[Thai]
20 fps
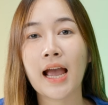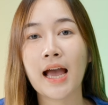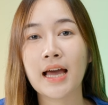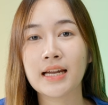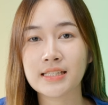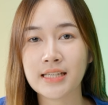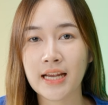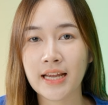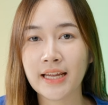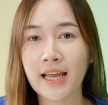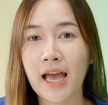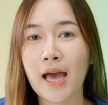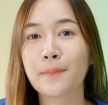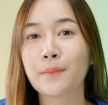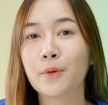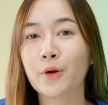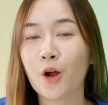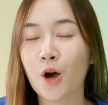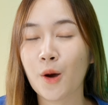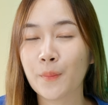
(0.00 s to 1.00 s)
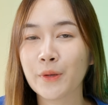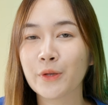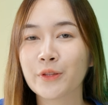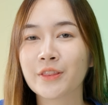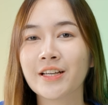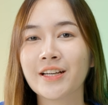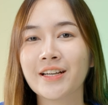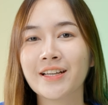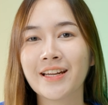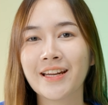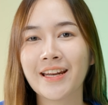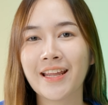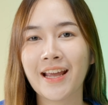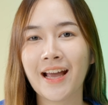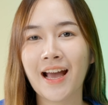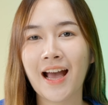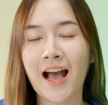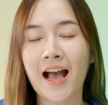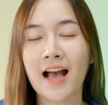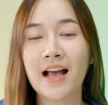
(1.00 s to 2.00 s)
การใช้งานบนคอมพิวเตอร์นั่นเอง
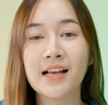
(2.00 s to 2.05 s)
ค่ะ